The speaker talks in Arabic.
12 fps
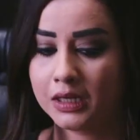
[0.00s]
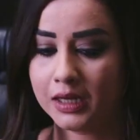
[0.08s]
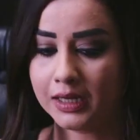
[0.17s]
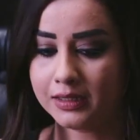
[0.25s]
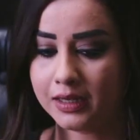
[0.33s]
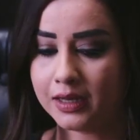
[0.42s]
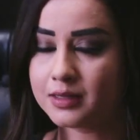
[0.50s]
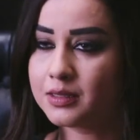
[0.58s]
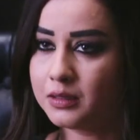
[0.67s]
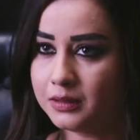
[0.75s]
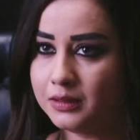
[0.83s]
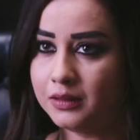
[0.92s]
هذا يا
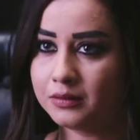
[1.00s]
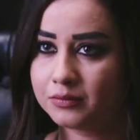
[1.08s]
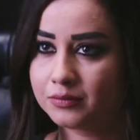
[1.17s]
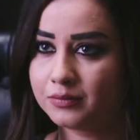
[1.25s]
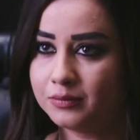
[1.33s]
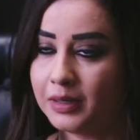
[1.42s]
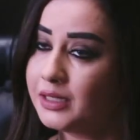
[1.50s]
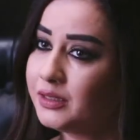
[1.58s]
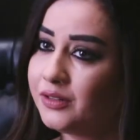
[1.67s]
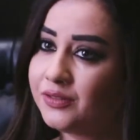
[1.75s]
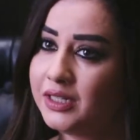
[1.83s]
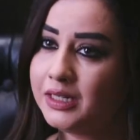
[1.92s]
ستي بعد
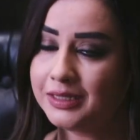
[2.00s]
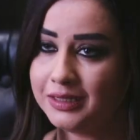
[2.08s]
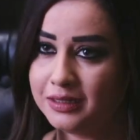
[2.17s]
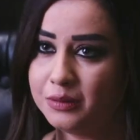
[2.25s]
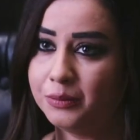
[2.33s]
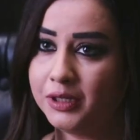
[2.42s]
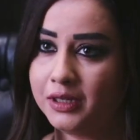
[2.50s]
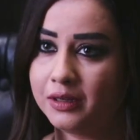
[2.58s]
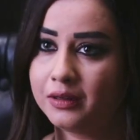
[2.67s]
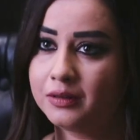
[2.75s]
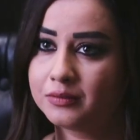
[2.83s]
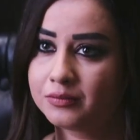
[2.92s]
تفكير كثير
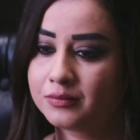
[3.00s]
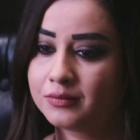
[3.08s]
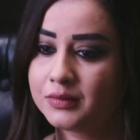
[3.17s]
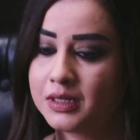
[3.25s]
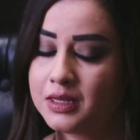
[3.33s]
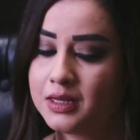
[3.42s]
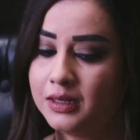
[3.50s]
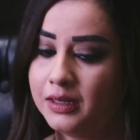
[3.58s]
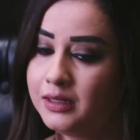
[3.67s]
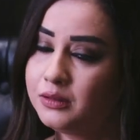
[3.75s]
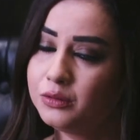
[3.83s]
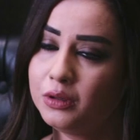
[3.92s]
منيح
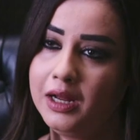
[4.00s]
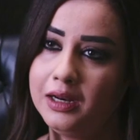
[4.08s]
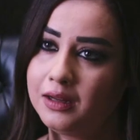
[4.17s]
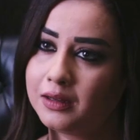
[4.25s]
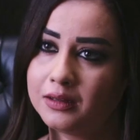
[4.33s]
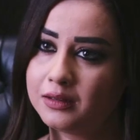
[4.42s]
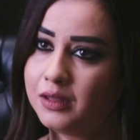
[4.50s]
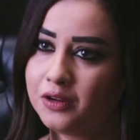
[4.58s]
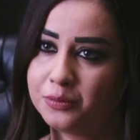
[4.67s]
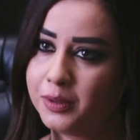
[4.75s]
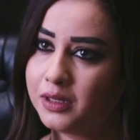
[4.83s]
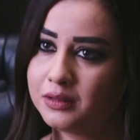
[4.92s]
لقيت انه الحلقه
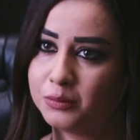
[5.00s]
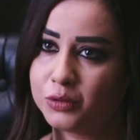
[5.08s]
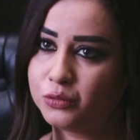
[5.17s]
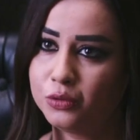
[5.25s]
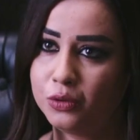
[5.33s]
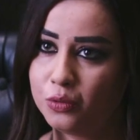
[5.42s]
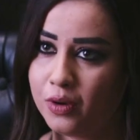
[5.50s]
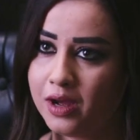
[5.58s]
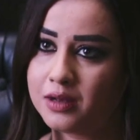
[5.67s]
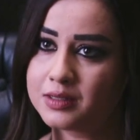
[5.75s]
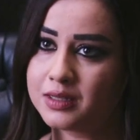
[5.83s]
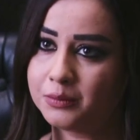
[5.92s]
الاضعف بهذا الموضوع هو
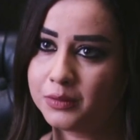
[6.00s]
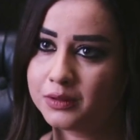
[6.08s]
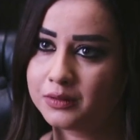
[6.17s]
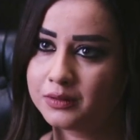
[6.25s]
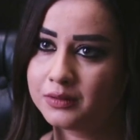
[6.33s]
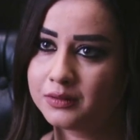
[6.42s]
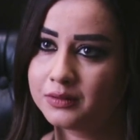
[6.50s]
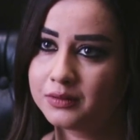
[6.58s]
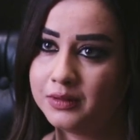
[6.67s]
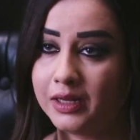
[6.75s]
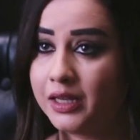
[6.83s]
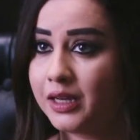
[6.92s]
عاصم
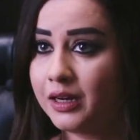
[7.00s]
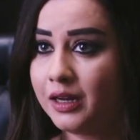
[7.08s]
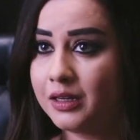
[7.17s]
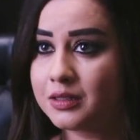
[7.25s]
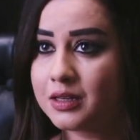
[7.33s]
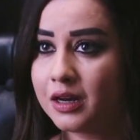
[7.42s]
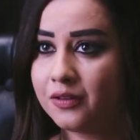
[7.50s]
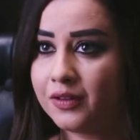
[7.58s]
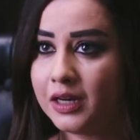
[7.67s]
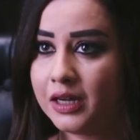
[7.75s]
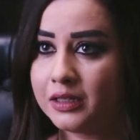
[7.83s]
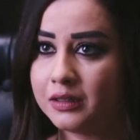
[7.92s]
لهيك انا رح اتصرف
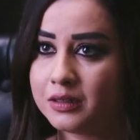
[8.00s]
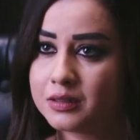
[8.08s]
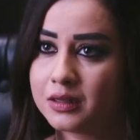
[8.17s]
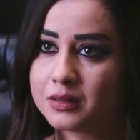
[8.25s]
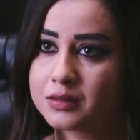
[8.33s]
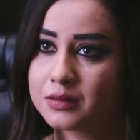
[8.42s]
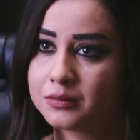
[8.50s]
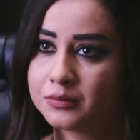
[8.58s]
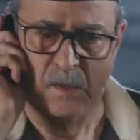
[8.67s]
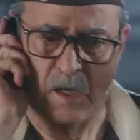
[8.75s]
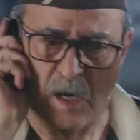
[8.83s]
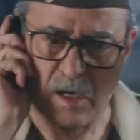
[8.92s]
على هذا الاساس
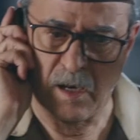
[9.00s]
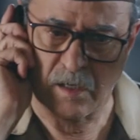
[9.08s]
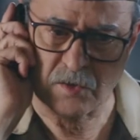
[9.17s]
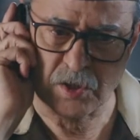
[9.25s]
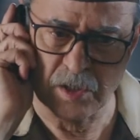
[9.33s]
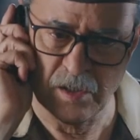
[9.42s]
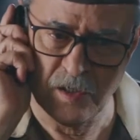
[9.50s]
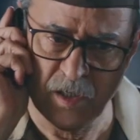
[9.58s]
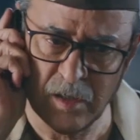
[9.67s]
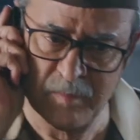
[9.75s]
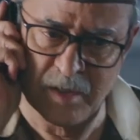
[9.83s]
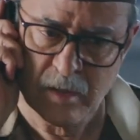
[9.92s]
هلا
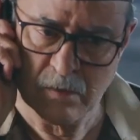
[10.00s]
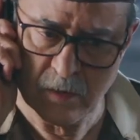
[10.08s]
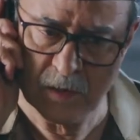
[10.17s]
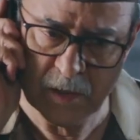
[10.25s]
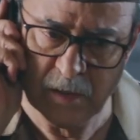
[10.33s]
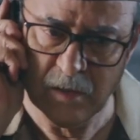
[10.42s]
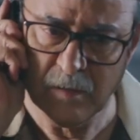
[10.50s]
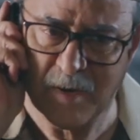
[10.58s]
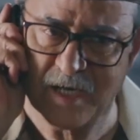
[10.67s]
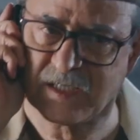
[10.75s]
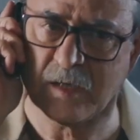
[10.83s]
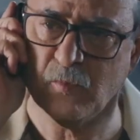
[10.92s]
شيريني منه وقليلي
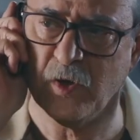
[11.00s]
باسم